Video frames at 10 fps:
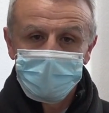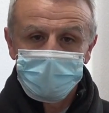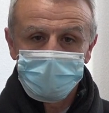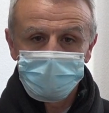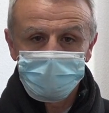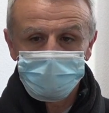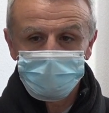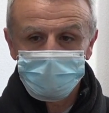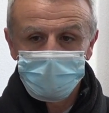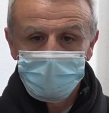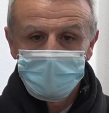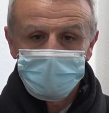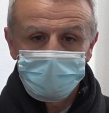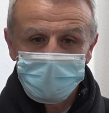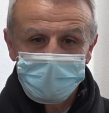
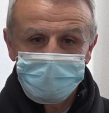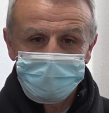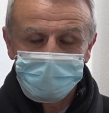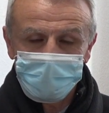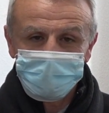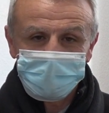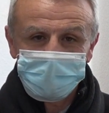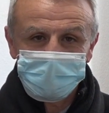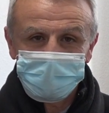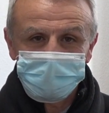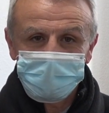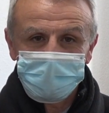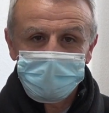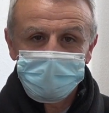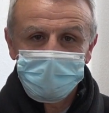una forma
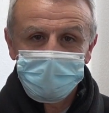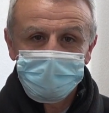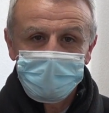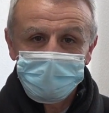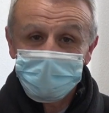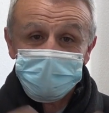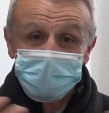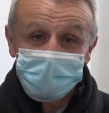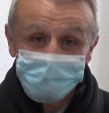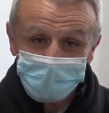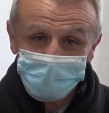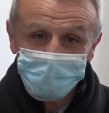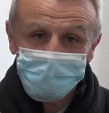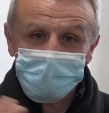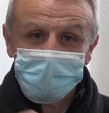de, desanimarnos,
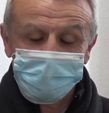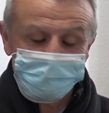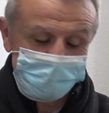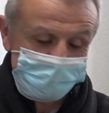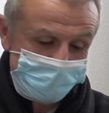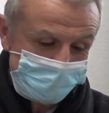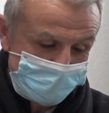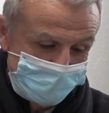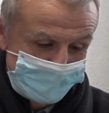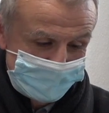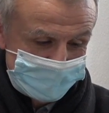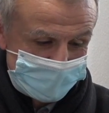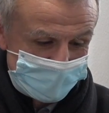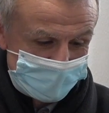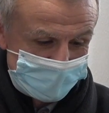porque en definitiva
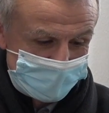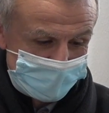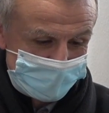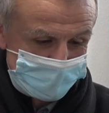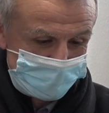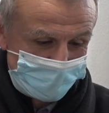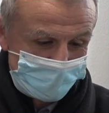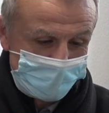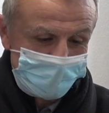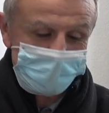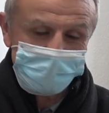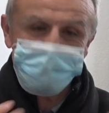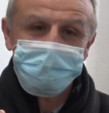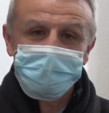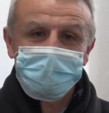eh, toda la
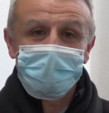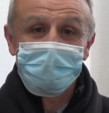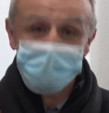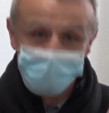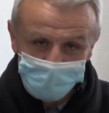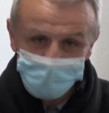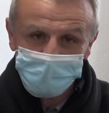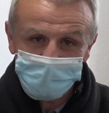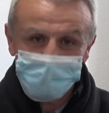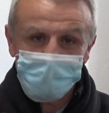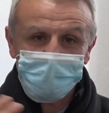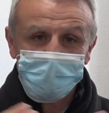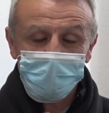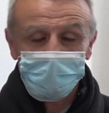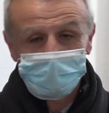gente, la mayoría de la población
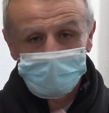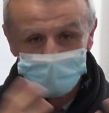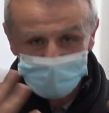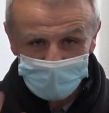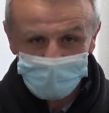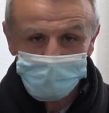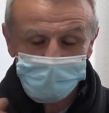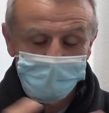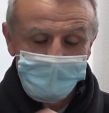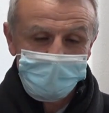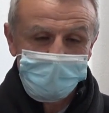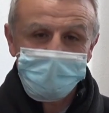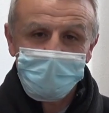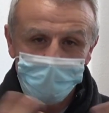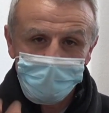o mucha gente que está
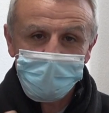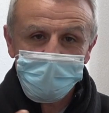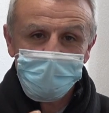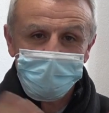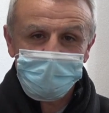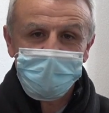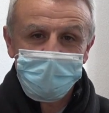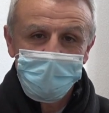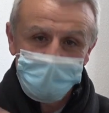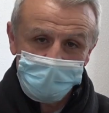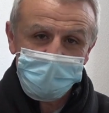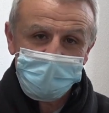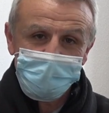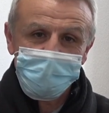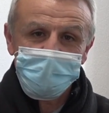cumpliendo, al final nos
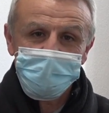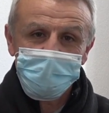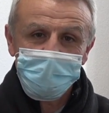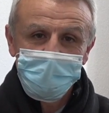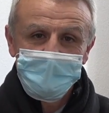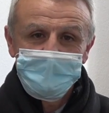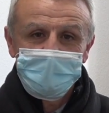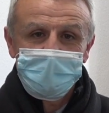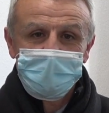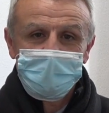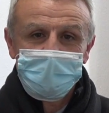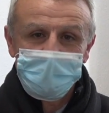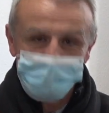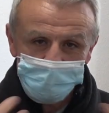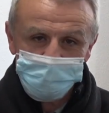estamos viendo eh, en
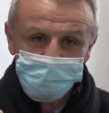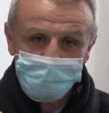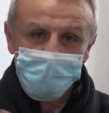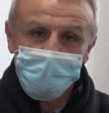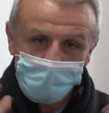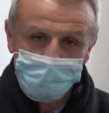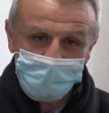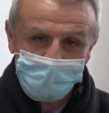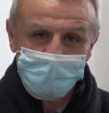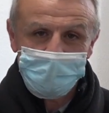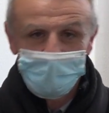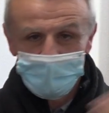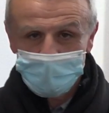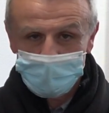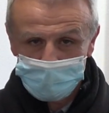una situación complicada
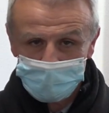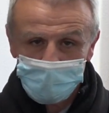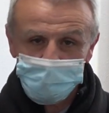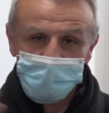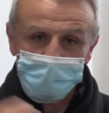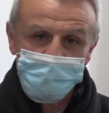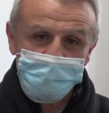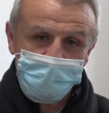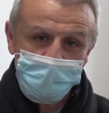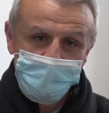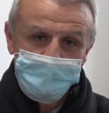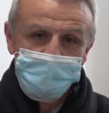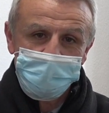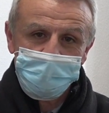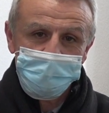por consecuencia de
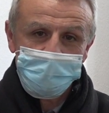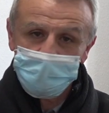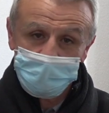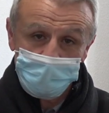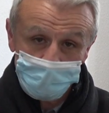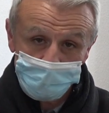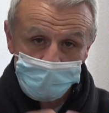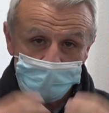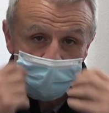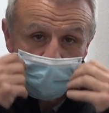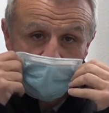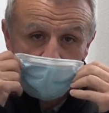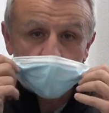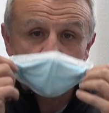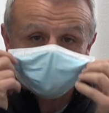gente que hoy por hoy
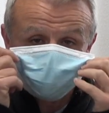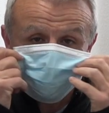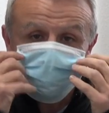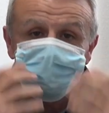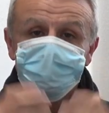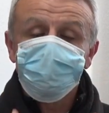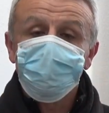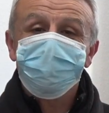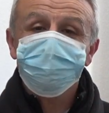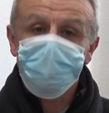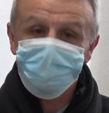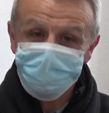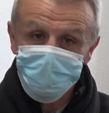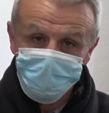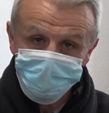todavía no ha tomado
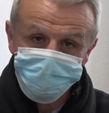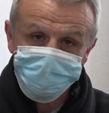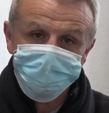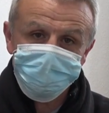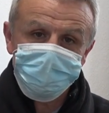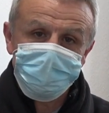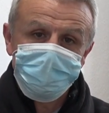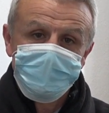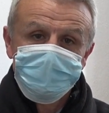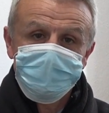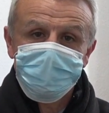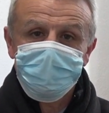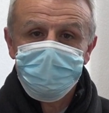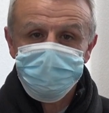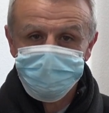conciencia de la
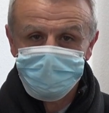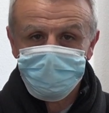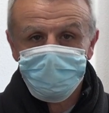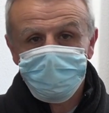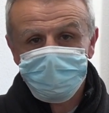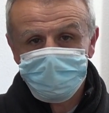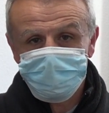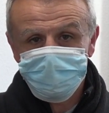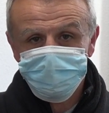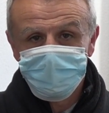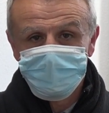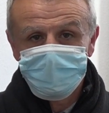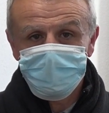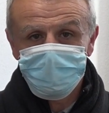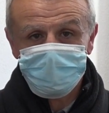situación que tenemos y,
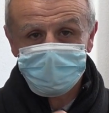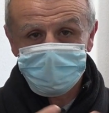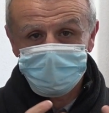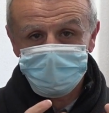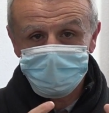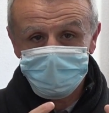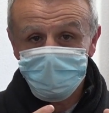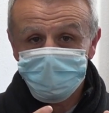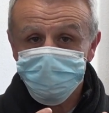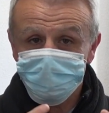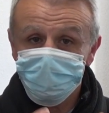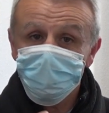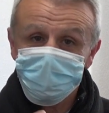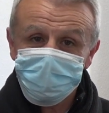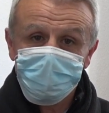lo que, y, la situación que
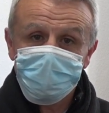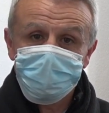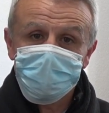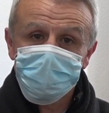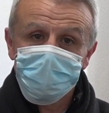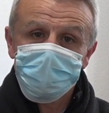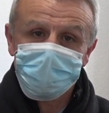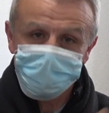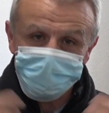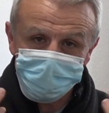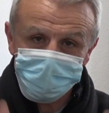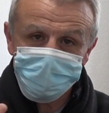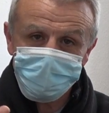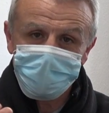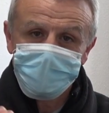estamos viviendo, que en
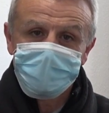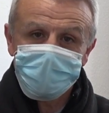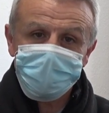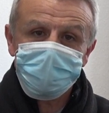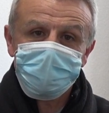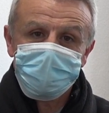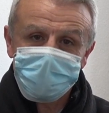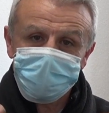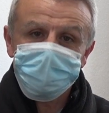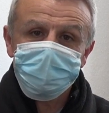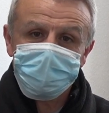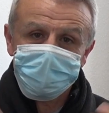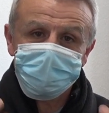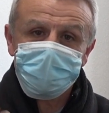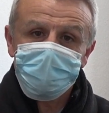definitiva es que la gente
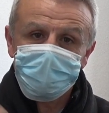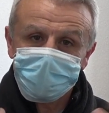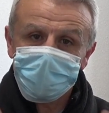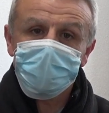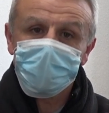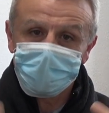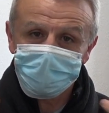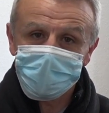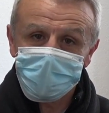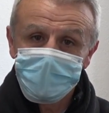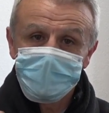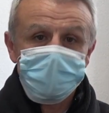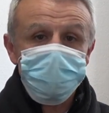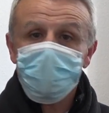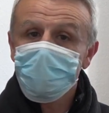está perdiendo la vida. Y
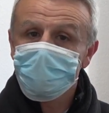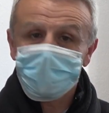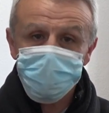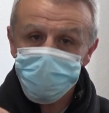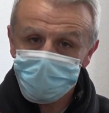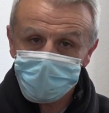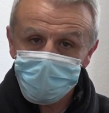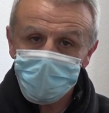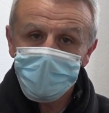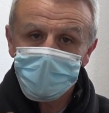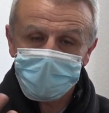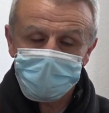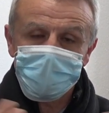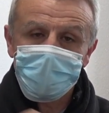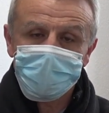eso es un valor supremo que
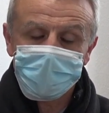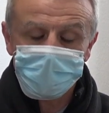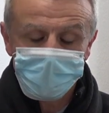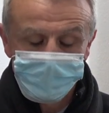debemos poner